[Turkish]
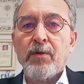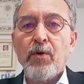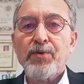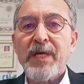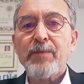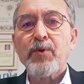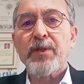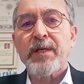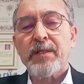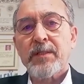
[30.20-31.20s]
özel
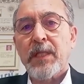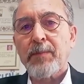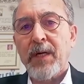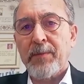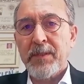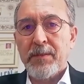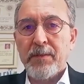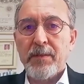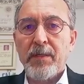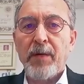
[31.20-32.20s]
mülklerin tamamı
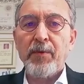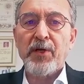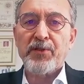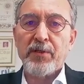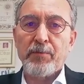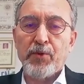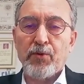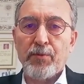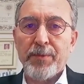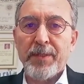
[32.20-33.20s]

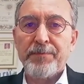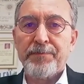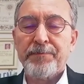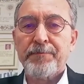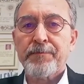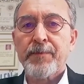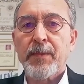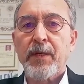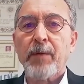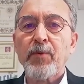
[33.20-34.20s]
kamulaştırılmış durumda.
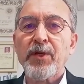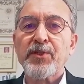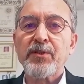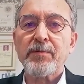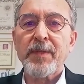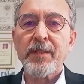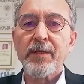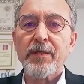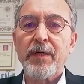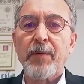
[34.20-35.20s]
Kamulaştırma,
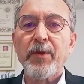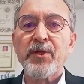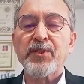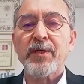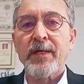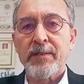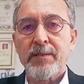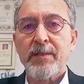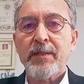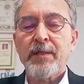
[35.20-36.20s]
kamulaştırılan
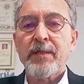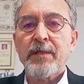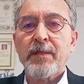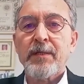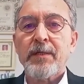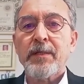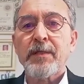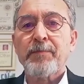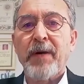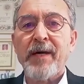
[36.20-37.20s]

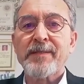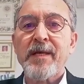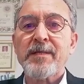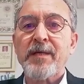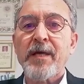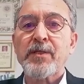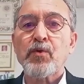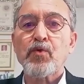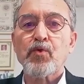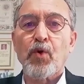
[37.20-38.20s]
e, parsel sayısı
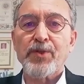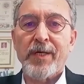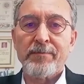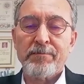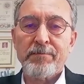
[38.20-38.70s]
190.